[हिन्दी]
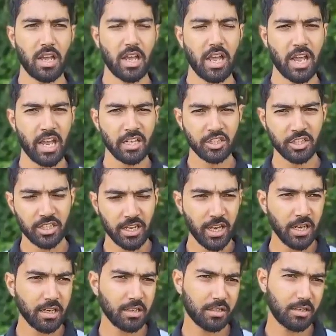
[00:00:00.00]
हैश
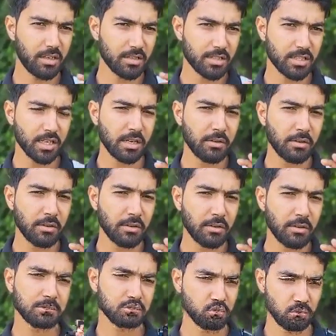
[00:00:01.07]
टैग डिस्ट्रिक्ट
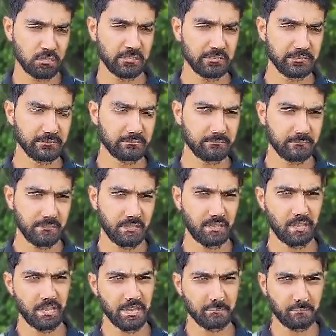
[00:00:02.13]
बसोली
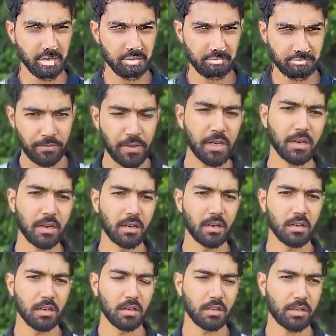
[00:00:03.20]
एक बार फिर
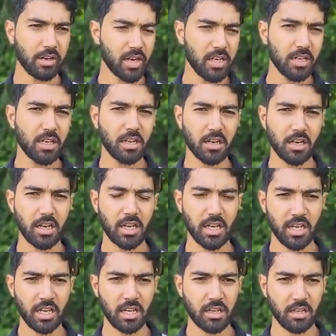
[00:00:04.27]
ट्रेंड कर रहा
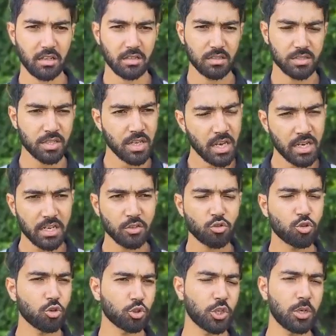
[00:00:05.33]
है सारे
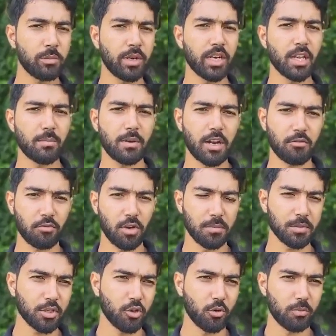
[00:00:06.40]
सोशल मीडिया
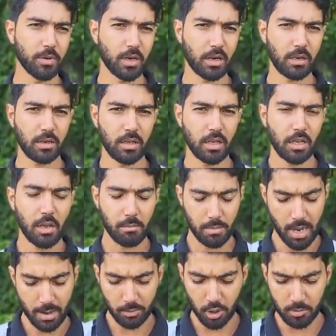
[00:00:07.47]
प्लेटफॉर्म्स के ऊपर
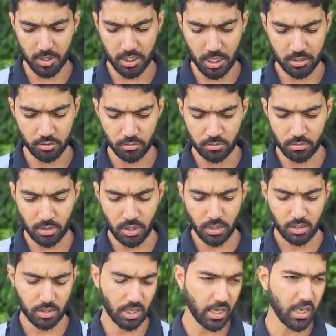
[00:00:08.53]
मैं आपको बता दूं
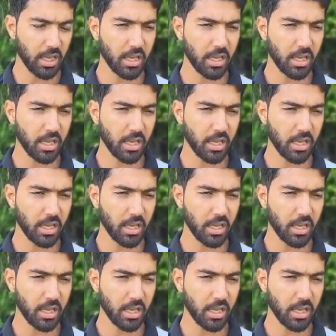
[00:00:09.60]
कि